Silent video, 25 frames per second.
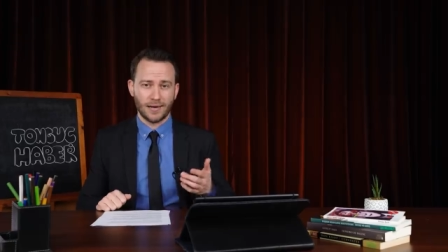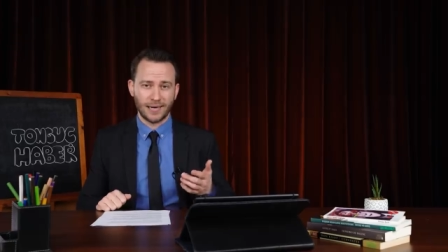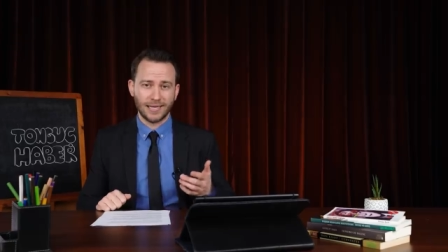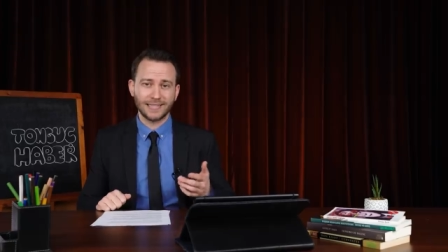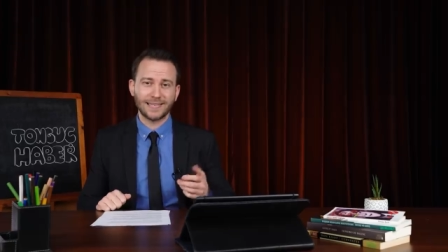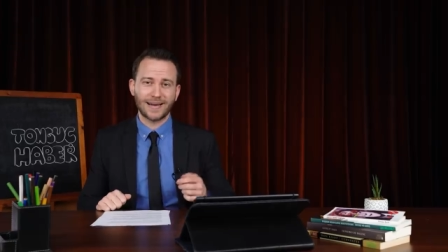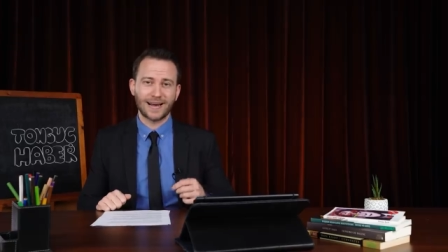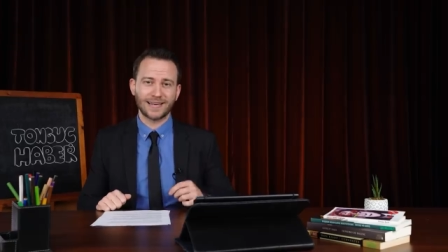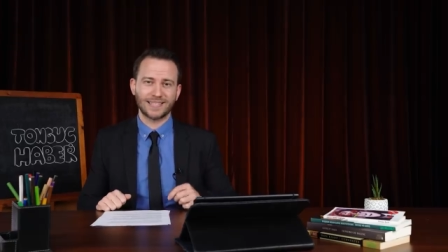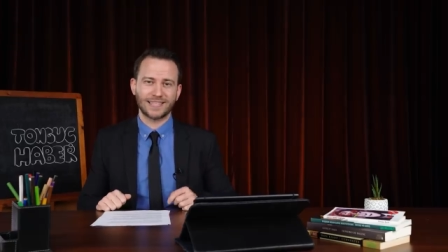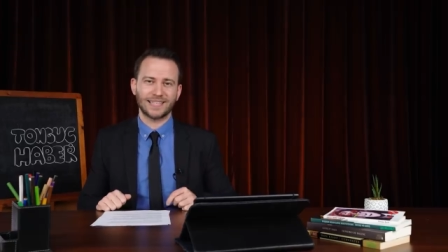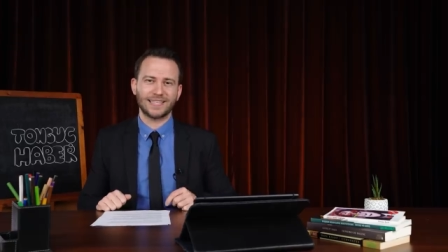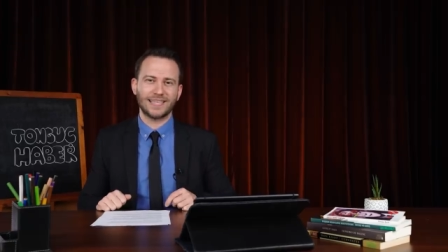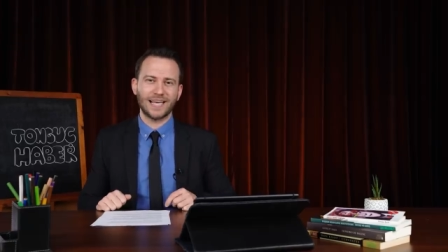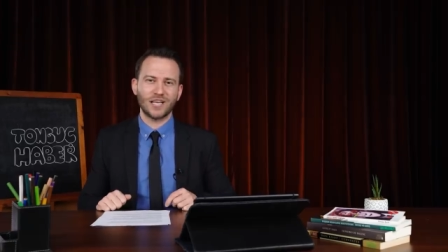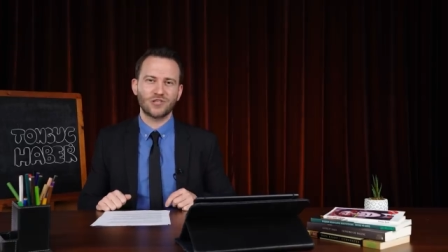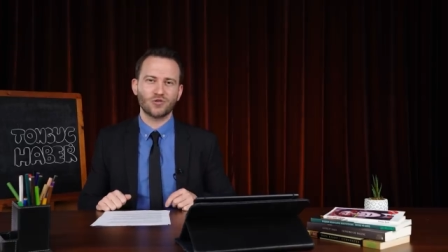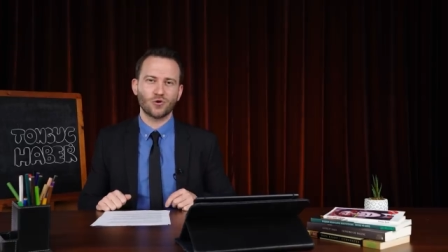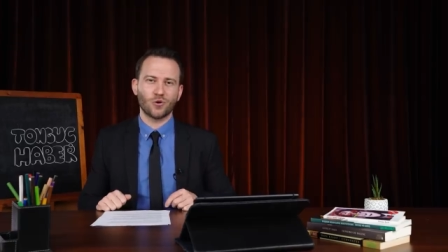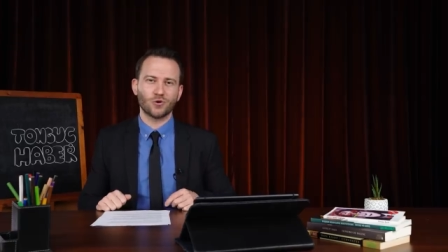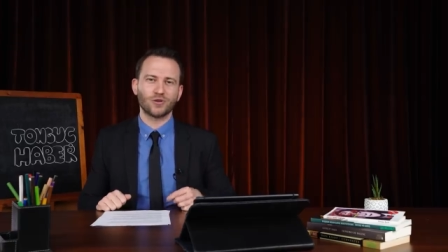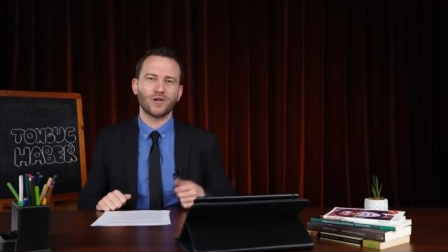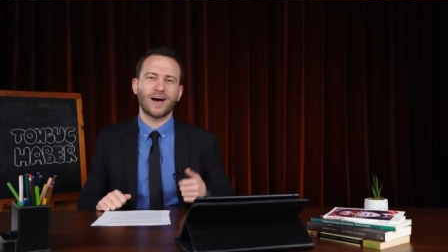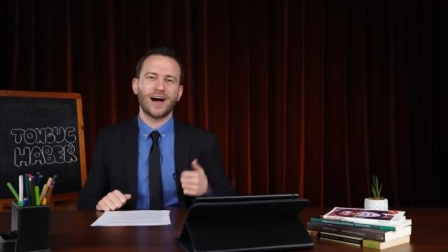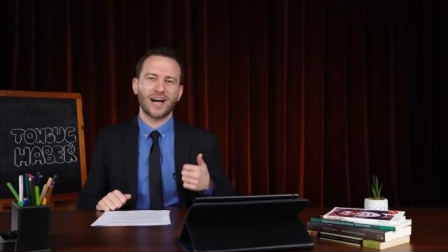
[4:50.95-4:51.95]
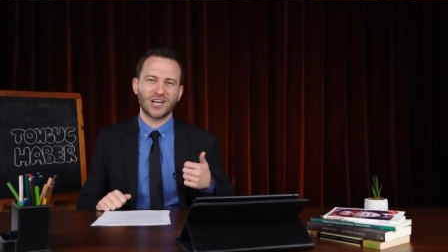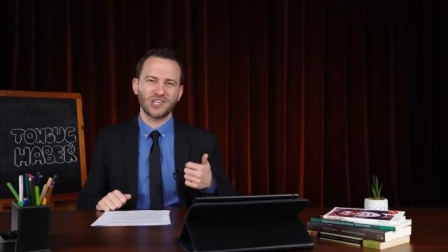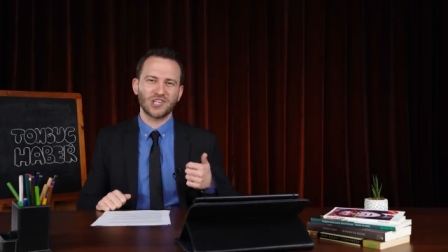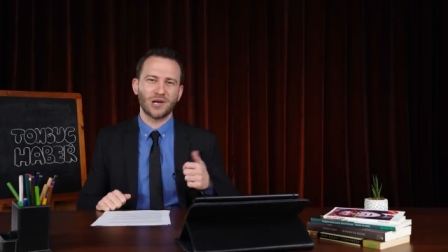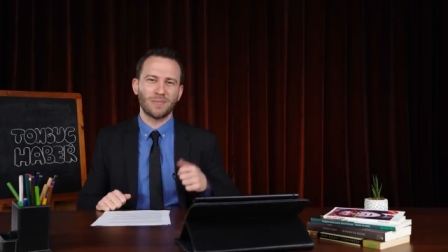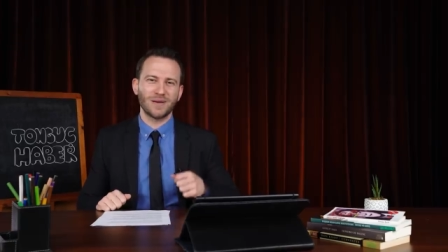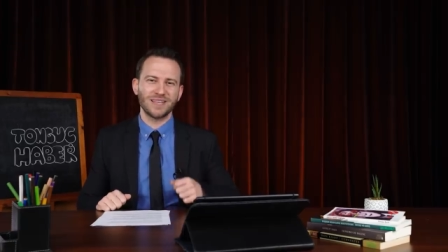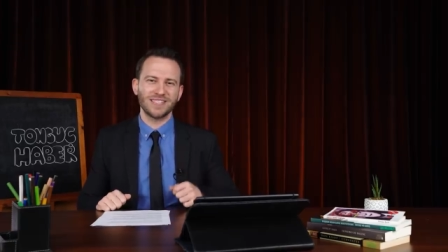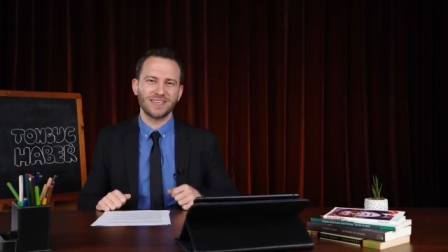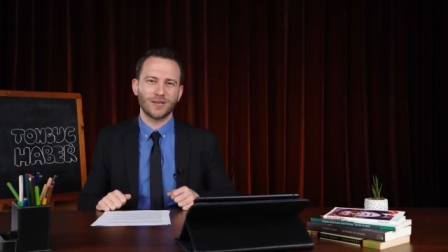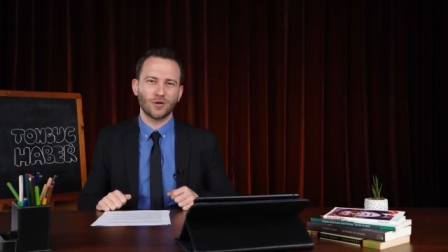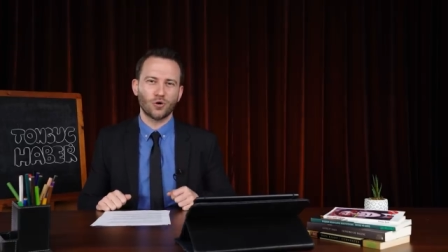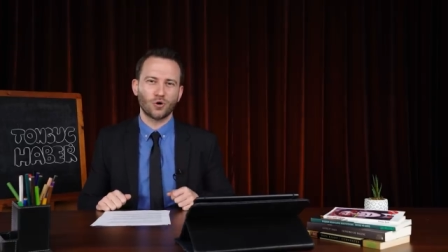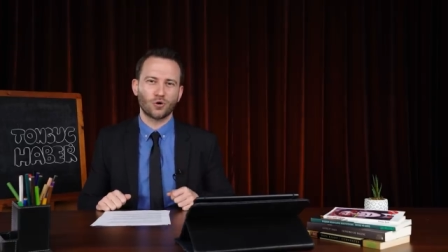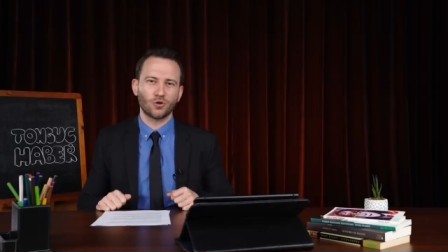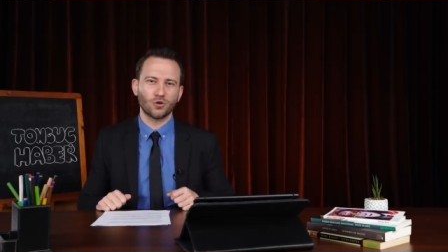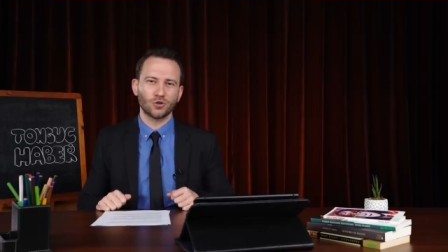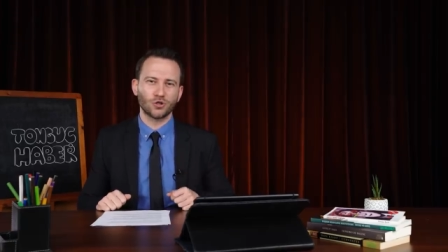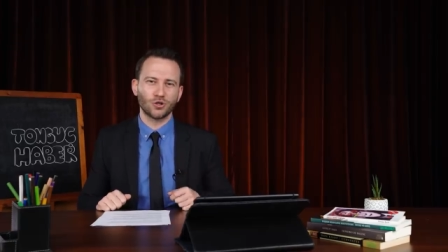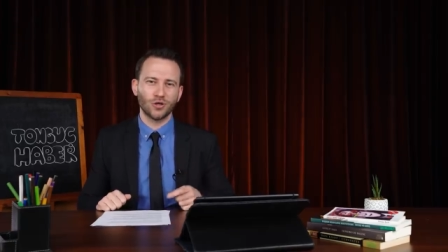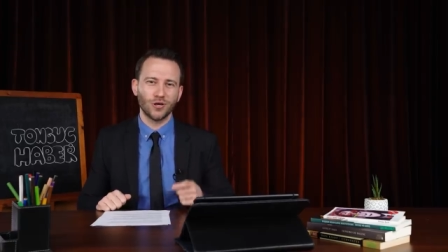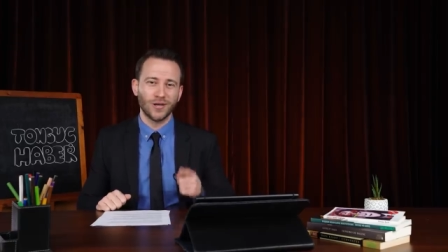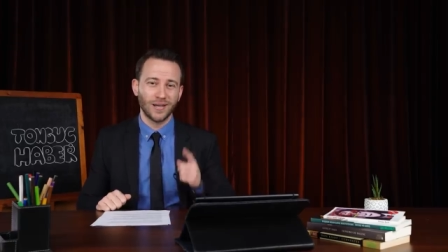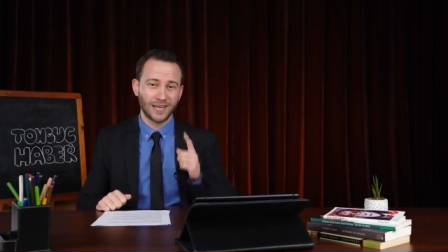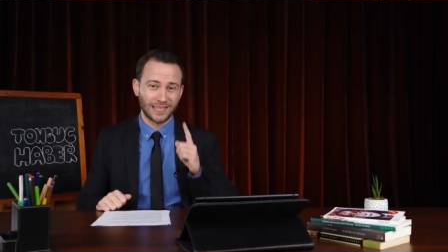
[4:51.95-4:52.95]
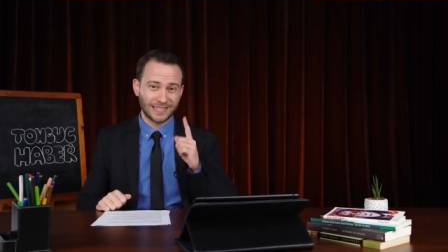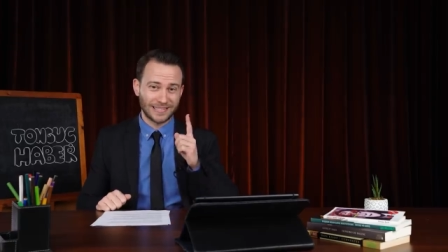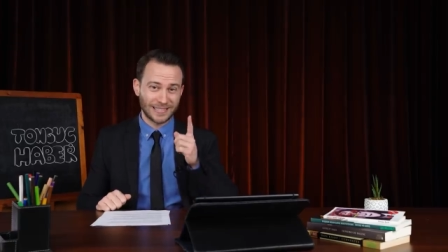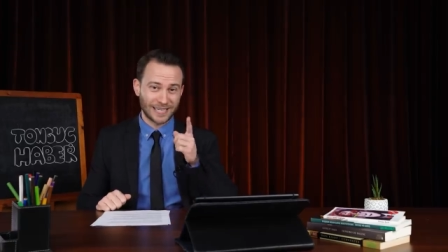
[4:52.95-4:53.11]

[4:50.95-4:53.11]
hadi artık geç oldu akşam ezanı okundu